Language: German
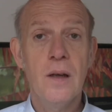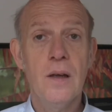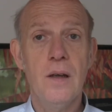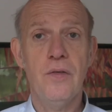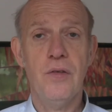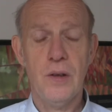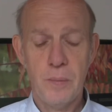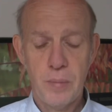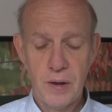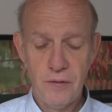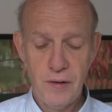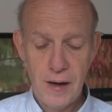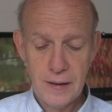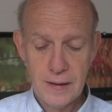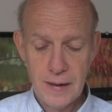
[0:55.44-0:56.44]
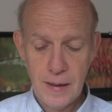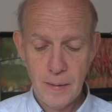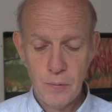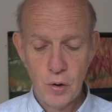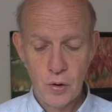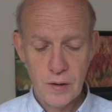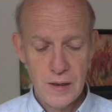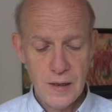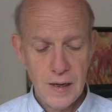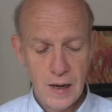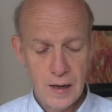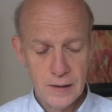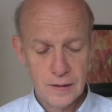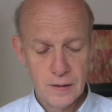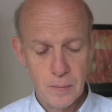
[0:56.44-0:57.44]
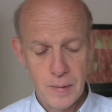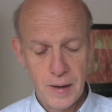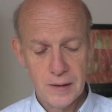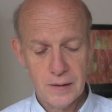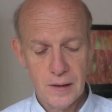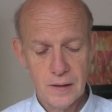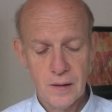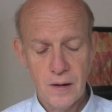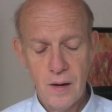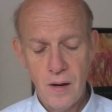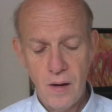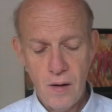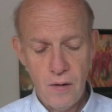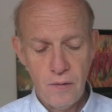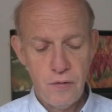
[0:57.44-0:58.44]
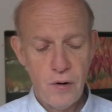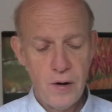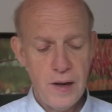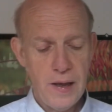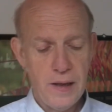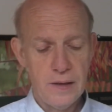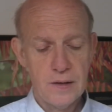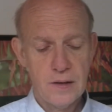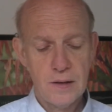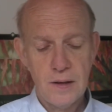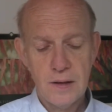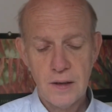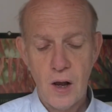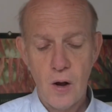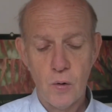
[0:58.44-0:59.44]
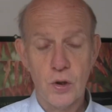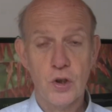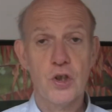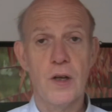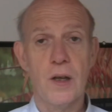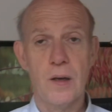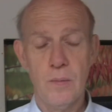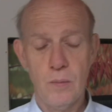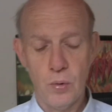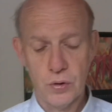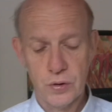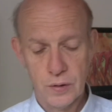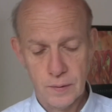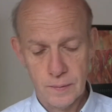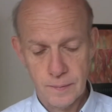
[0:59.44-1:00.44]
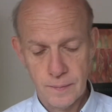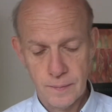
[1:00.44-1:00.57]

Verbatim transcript: die vor dem Privatleben noch nie Halt gemacht hat, vollends ins Auge stechen muss.